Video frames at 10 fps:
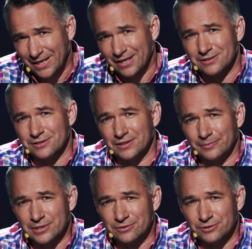Miejcie się
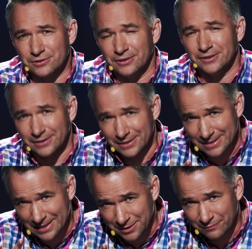na baczności,
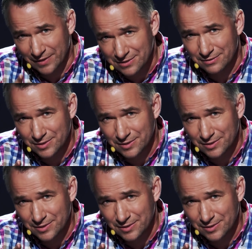zanim was